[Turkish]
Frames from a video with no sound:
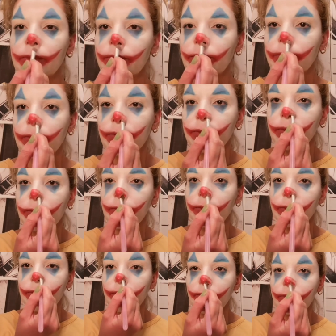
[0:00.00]
parasını bir
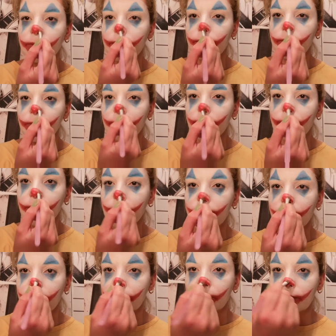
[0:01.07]
palyanço olarak
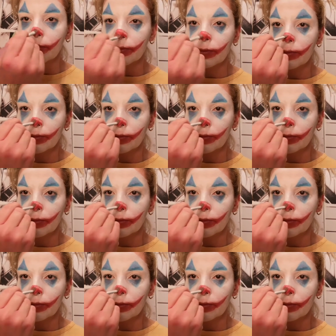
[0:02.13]
kazanıyor.